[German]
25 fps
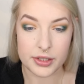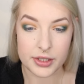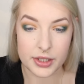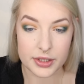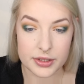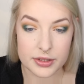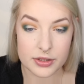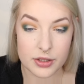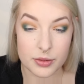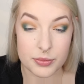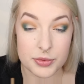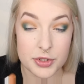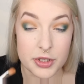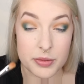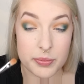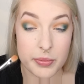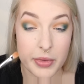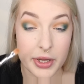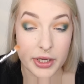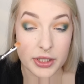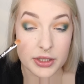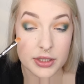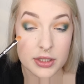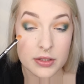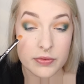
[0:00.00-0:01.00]
Jetzt kommt der
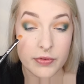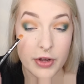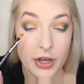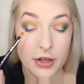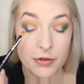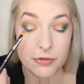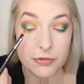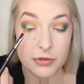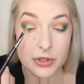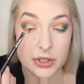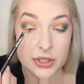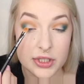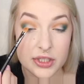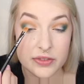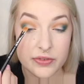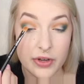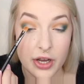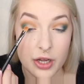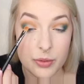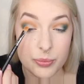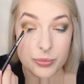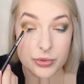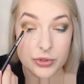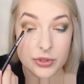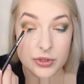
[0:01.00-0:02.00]
MAC
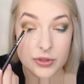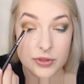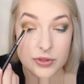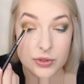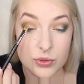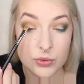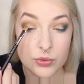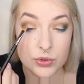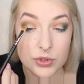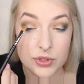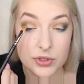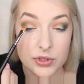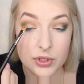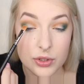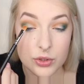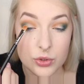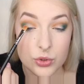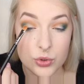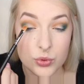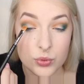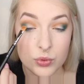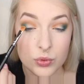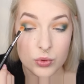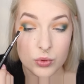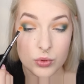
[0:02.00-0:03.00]
242 Pinsel und dieser
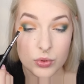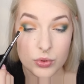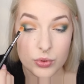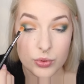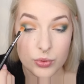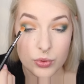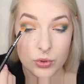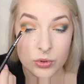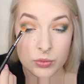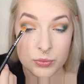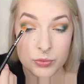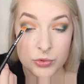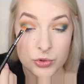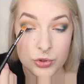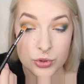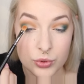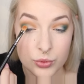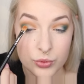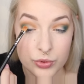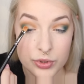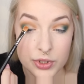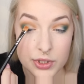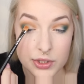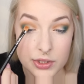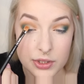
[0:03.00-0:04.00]

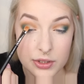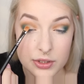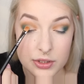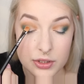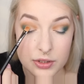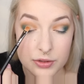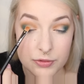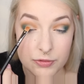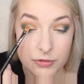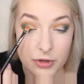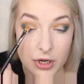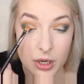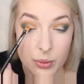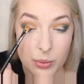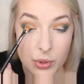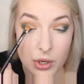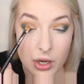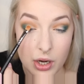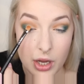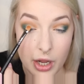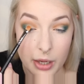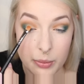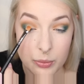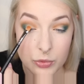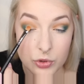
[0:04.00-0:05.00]
Duochrome-Ton, das ist die Farbe
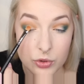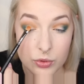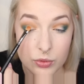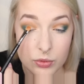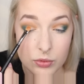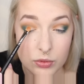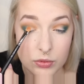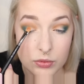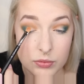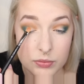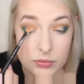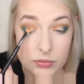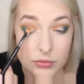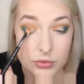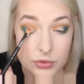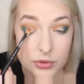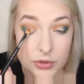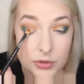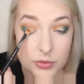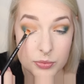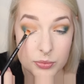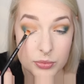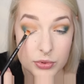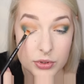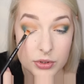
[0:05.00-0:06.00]
Lime Chrome
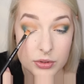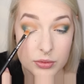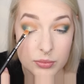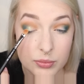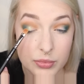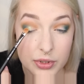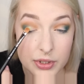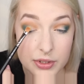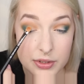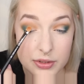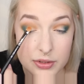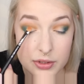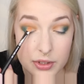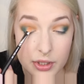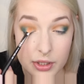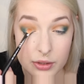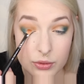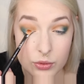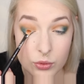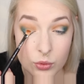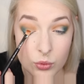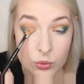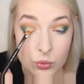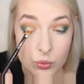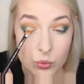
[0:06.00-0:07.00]
und ich bin mal sehr...
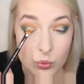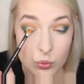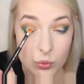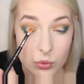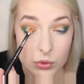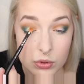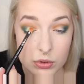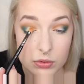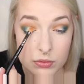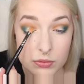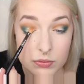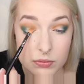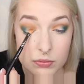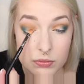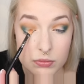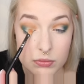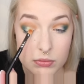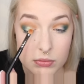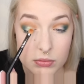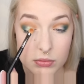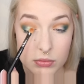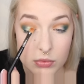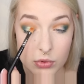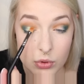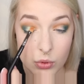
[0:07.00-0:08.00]
Uh,
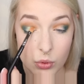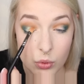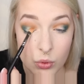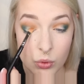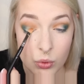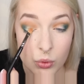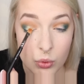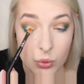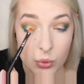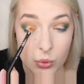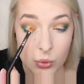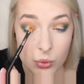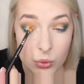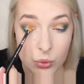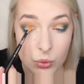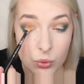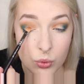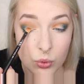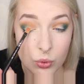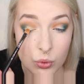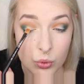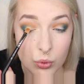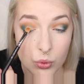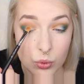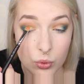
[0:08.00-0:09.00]
oh! Oh, oh,
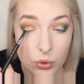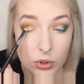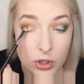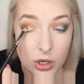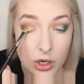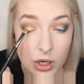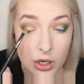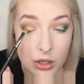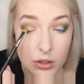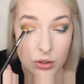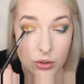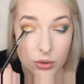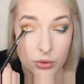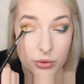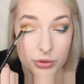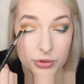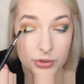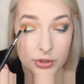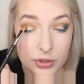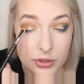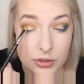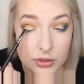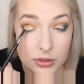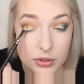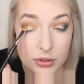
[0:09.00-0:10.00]
oh, oh, oh.
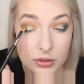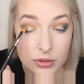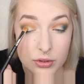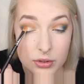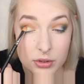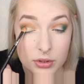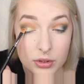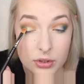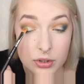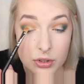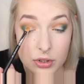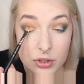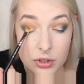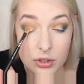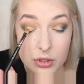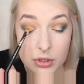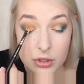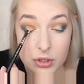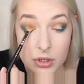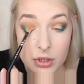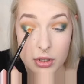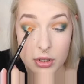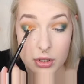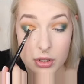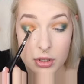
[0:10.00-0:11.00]
Hallöchen!
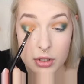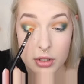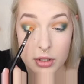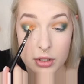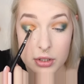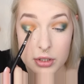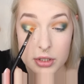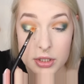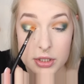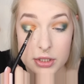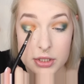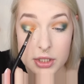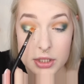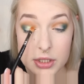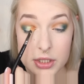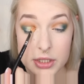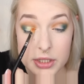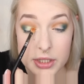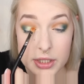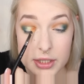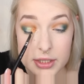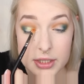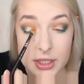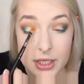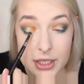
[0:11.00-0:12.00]
Das hätte
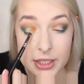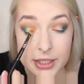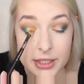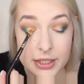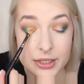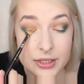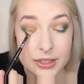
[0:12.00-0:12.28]
ich jetzt ehrlich